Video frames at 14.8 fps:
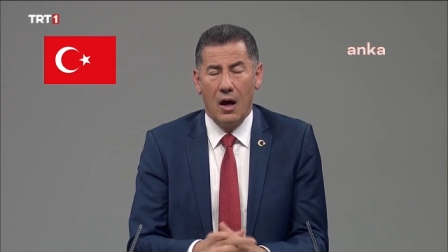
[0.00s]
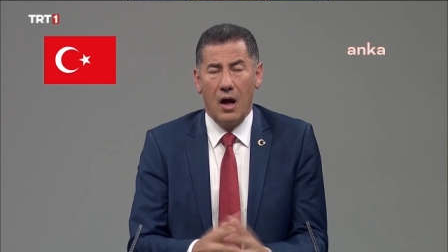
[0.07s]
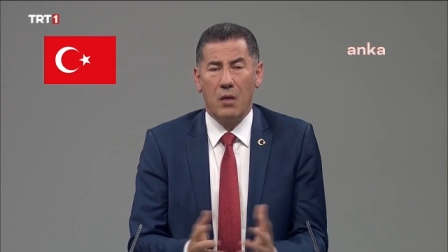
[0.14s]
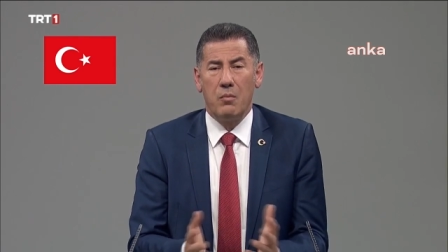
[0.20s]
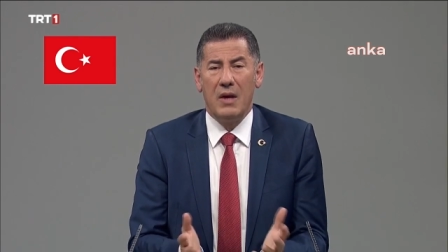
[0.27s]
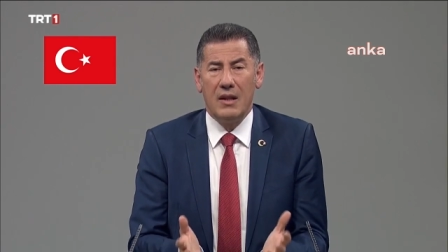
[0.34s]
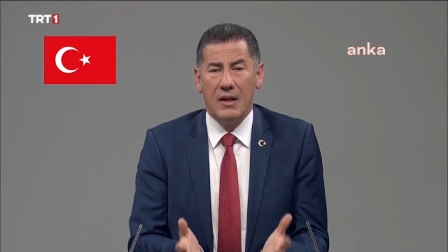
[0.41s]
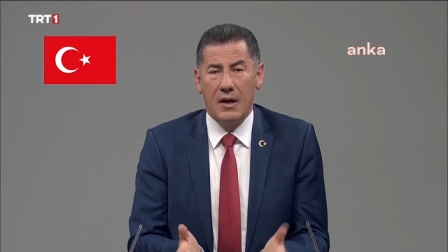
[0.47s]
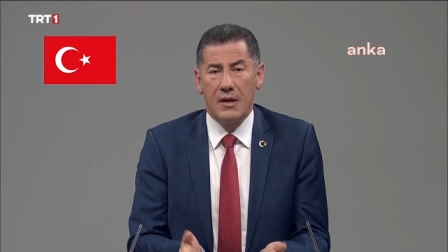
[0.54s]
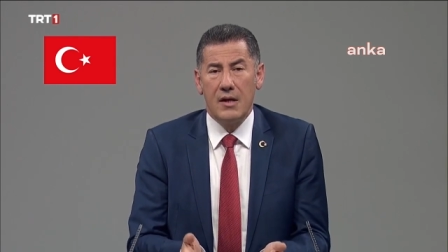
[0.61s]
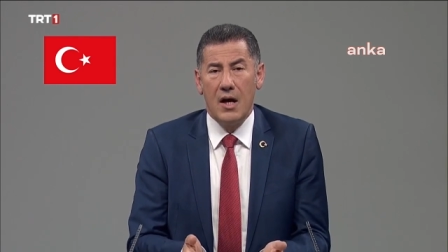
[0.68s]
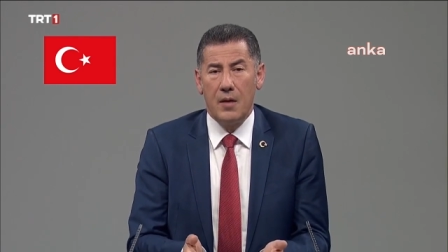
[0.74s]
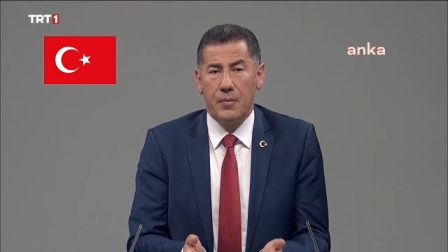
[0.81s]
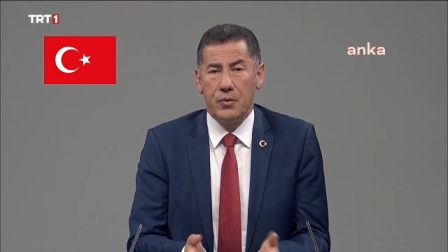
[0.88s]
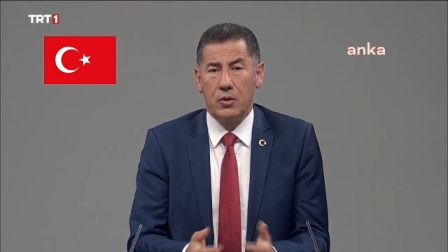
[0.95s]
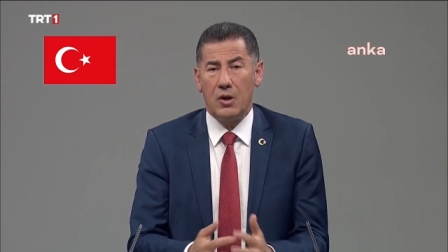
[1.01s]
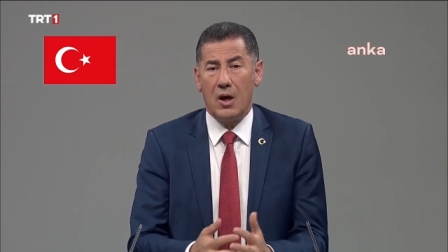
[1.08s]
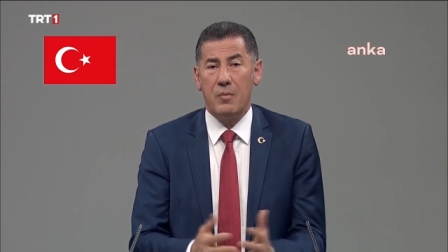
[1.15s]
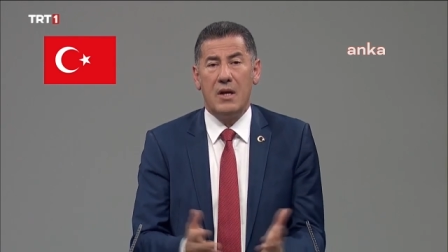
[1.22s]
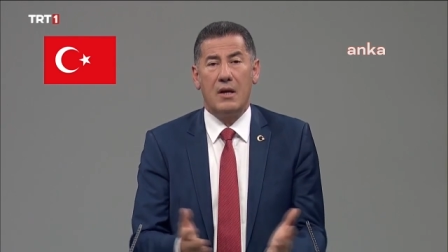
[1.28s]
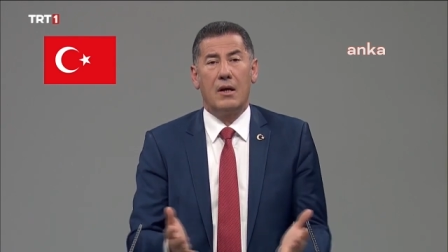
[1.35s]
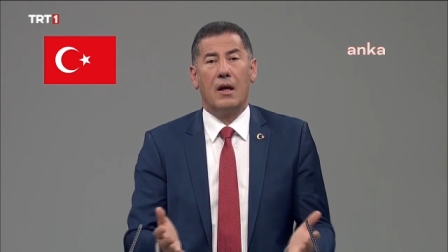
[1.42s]
Almanlar ne yapıyor?
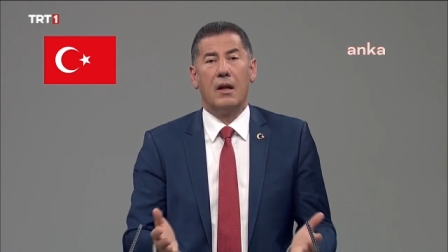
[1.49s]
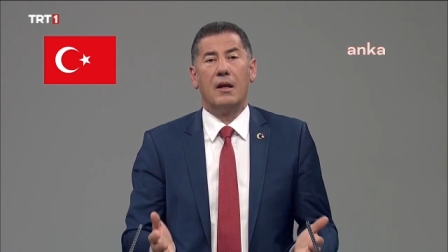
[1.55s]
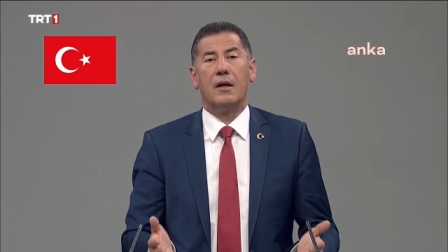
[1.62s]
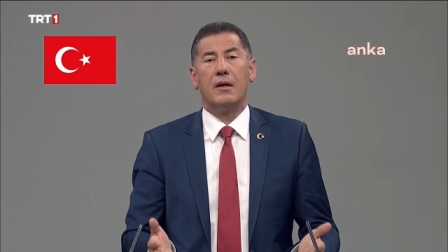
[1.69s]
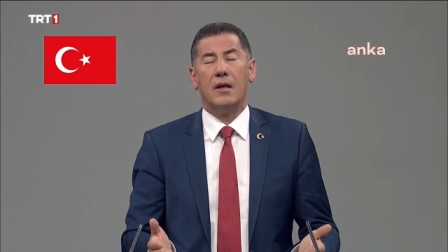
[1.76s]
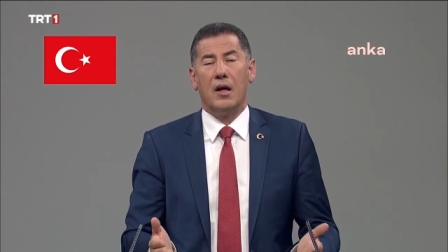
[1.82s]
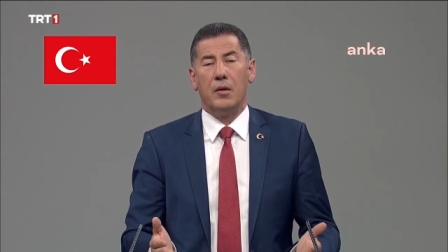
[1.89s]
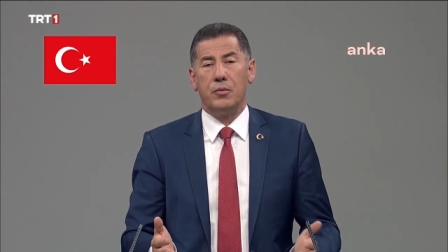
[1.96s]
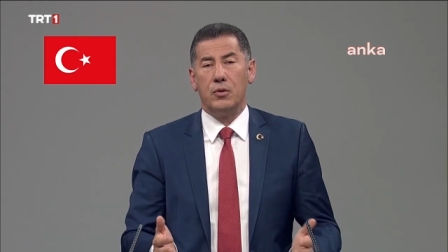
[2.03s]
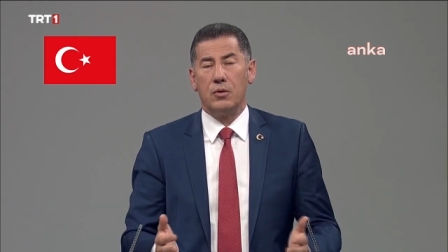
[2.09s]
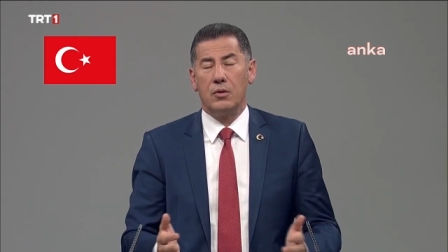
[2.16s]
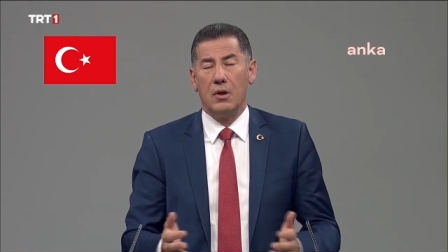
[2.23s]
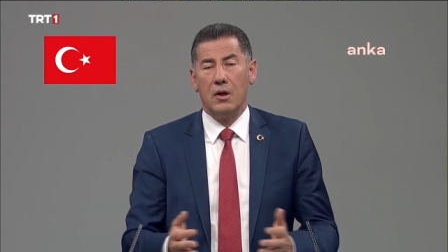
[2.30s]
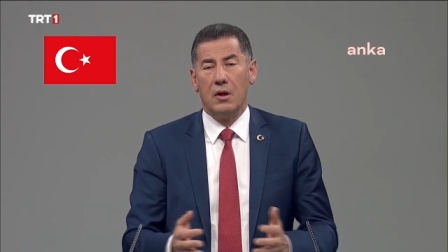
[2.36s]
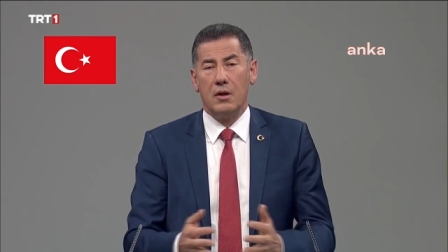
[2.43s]
Amerikalılar ne yapıyor?